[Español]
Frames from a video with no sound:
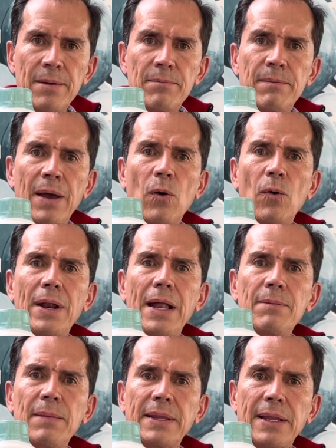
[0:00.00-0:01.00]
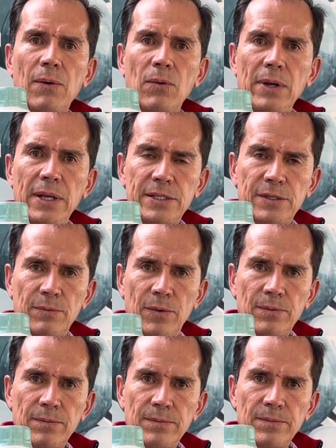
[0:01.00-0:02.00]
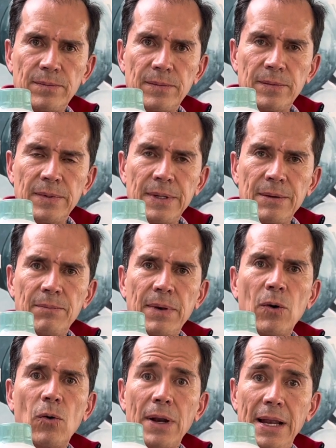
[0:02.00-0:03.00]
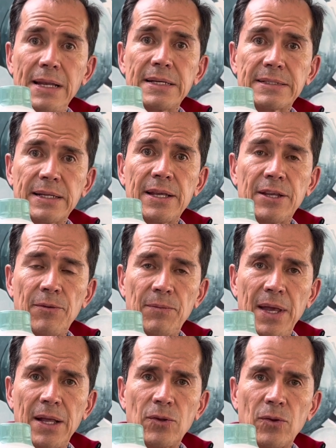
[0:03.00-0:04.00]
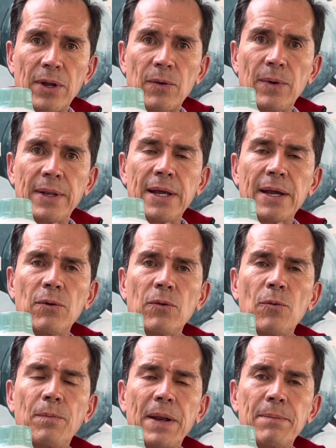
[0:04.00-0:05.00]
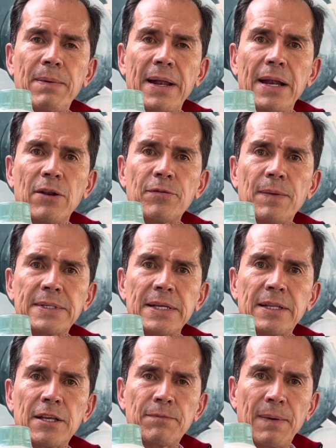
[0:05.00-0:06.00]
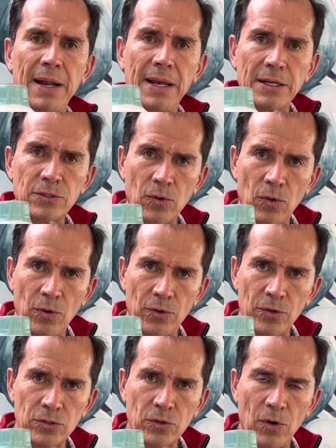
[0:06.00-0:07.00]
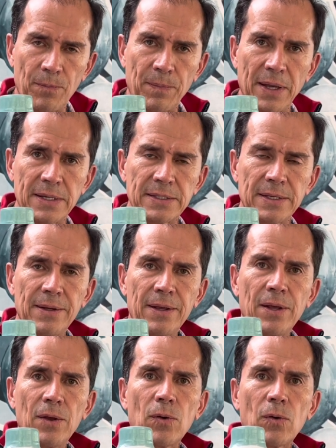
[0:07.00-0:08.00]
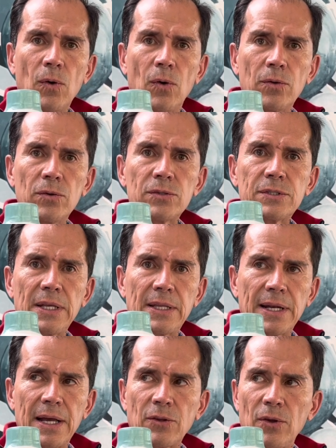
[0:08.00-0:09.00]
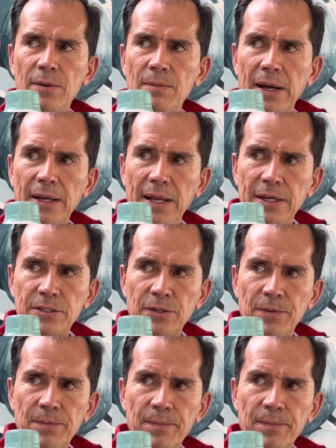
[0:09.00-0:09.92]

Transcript: mejora el metabolismo, mejora el estreñimiento. Recuerden que uno prepara a los pacientes para las colonoscopias con citrato de magnesio.